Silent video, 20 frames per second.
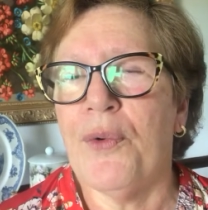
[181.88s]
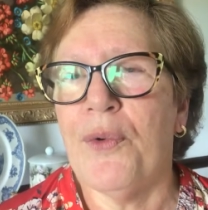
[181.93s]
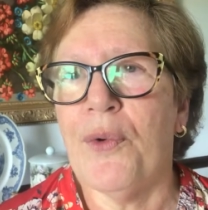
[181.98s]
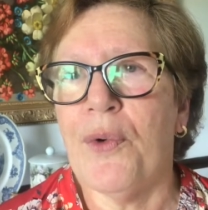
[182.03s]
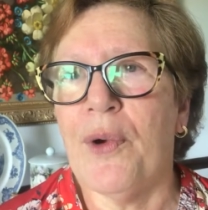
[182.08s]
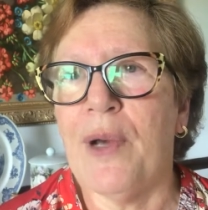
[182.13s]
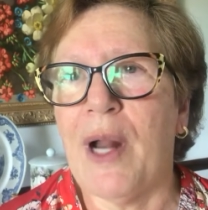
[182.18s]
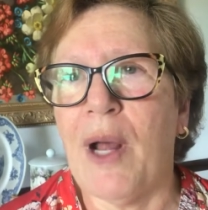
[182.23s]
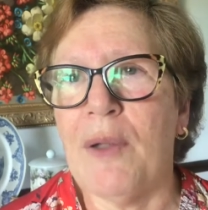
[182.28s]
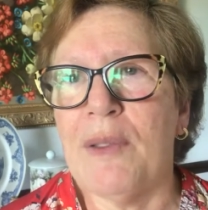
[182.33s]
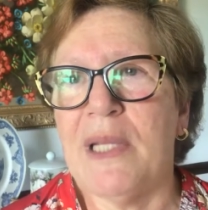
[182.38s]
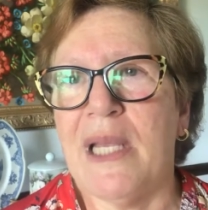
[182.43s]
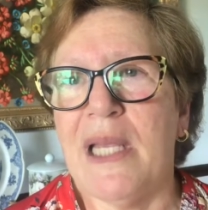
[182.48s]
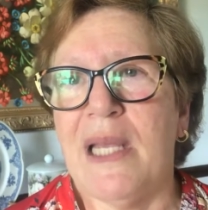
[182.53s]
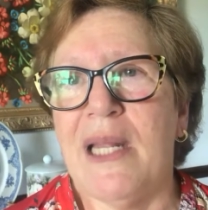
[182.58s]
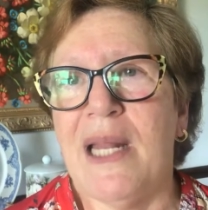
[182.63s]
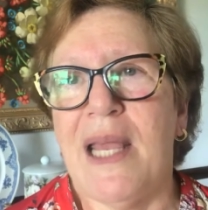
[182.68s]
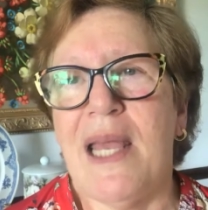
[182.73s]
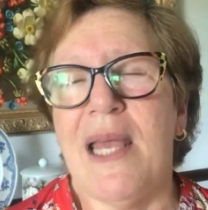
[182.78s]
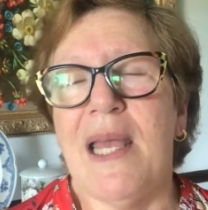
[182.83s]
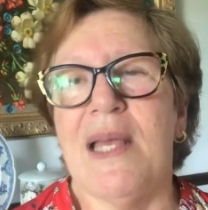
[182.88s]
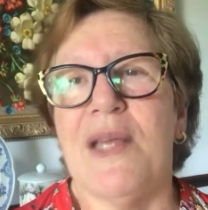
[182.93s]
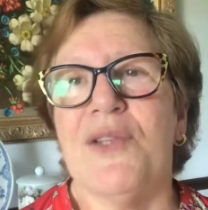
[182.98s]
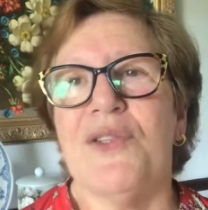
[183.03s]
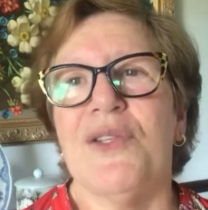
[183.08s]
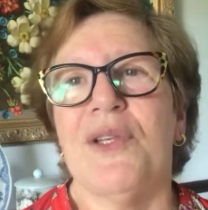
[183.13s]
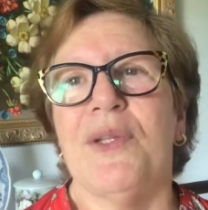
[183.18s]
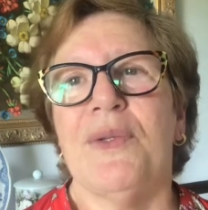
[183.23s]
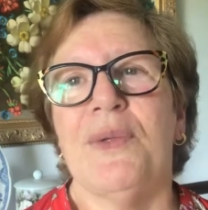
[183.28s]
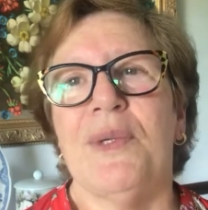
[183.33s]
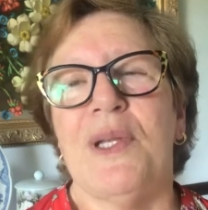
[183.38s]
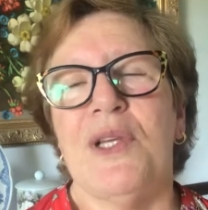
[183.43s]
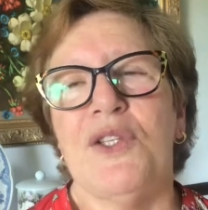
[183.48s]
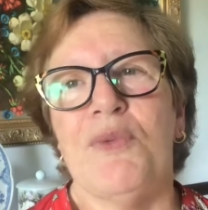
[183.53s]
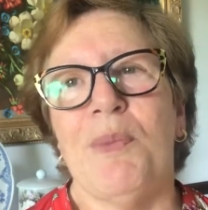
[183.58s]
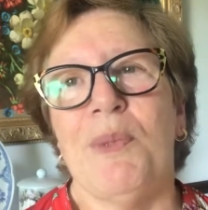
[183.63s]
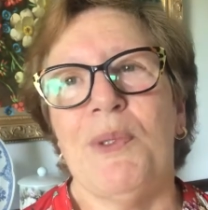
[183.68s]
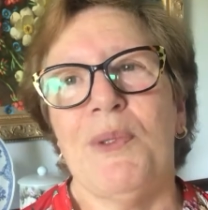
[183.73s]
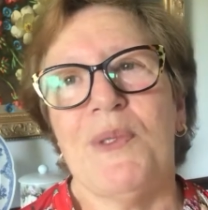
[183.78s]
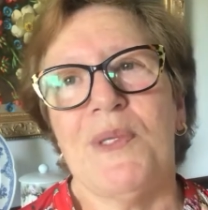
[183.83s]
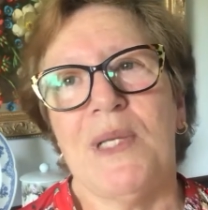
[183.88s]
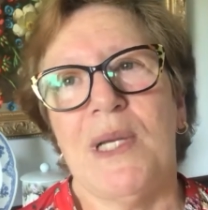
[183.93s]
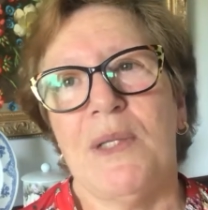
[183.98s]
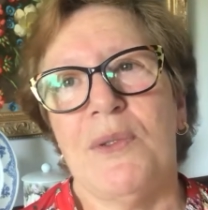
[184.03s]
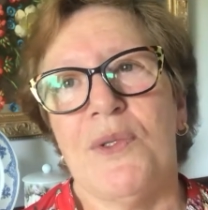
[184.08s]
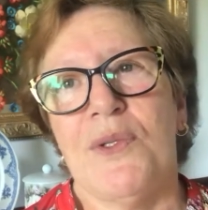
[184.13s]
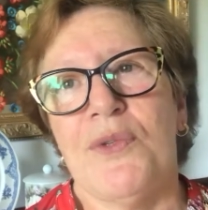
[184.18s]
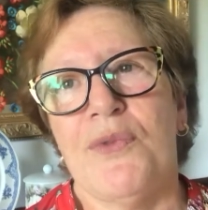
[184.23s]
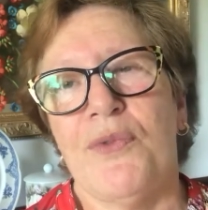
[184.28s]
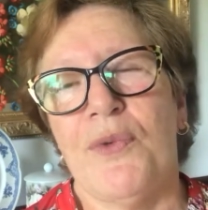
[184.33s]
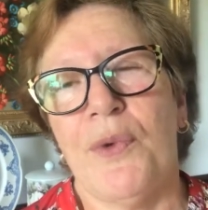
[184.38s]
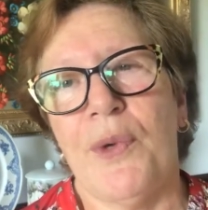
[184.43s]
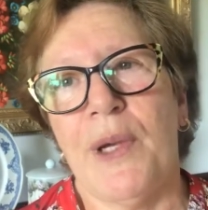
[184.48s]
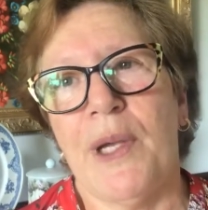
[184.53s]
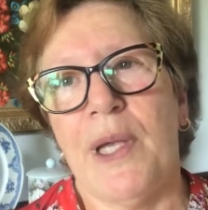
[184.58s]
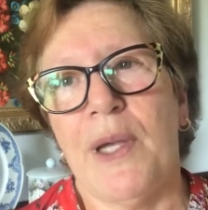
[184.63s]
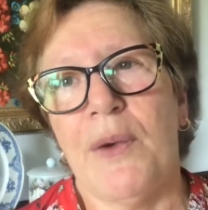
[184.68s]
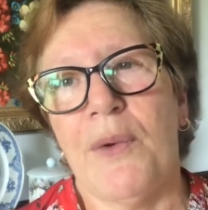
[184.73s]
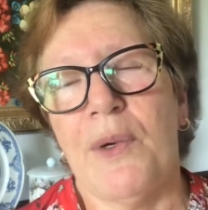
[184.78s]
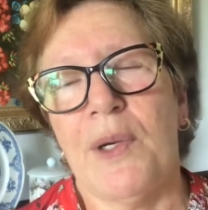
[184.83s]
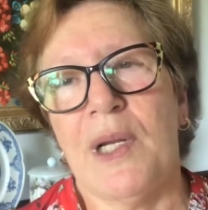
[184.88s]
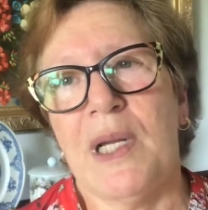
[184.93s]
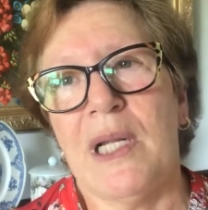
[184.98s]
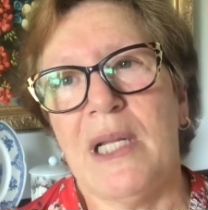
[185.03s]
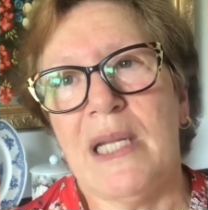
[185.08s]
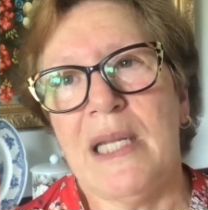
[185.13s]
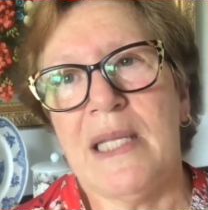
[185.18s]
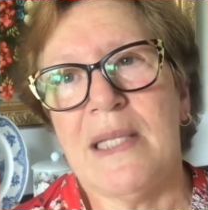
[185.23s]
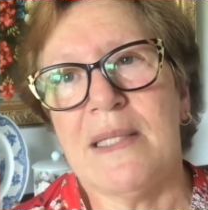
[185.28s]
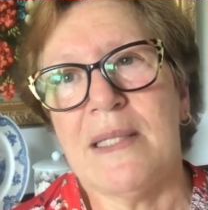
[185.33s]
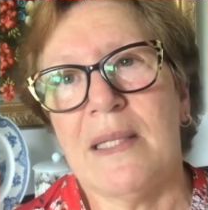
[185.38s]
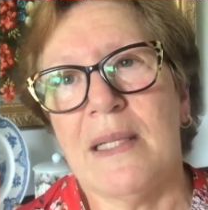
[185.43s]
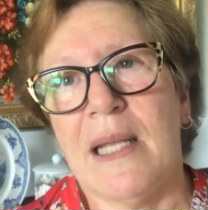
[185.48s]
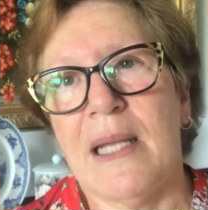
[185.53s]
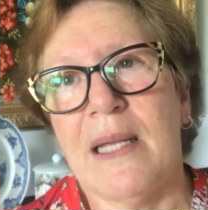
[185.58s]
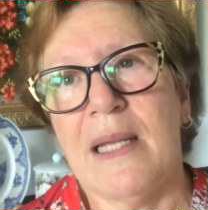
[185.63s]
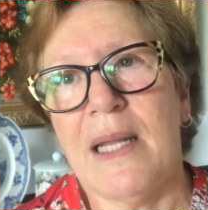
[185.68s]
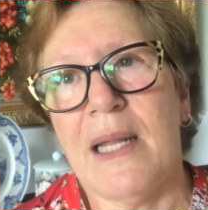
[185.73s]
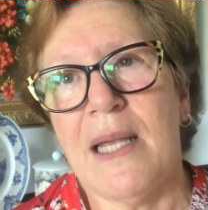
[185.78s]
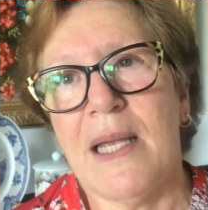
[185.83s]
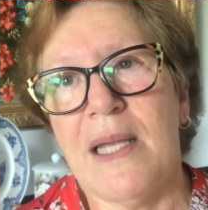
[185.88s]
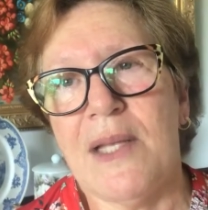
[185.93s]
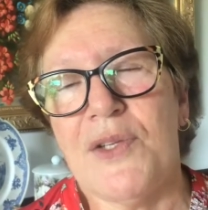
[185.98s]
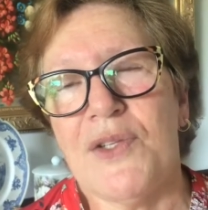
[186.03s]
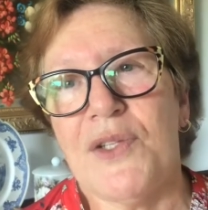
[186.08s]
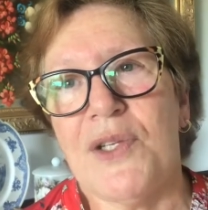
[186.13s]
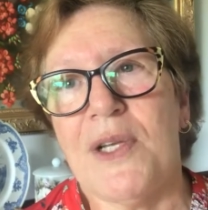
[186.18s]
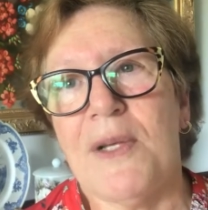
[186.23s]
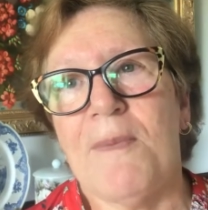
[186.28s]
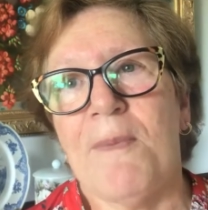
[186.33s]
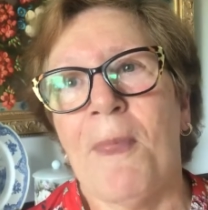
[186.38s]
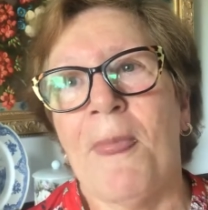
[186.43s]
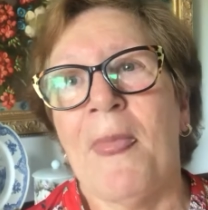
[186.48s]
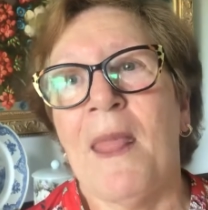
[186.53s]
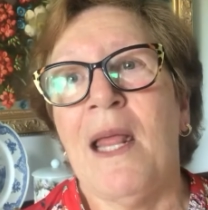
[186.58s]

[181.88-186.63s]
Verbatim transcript: o coral da igreja, durante muitos anos foi organista da igreja.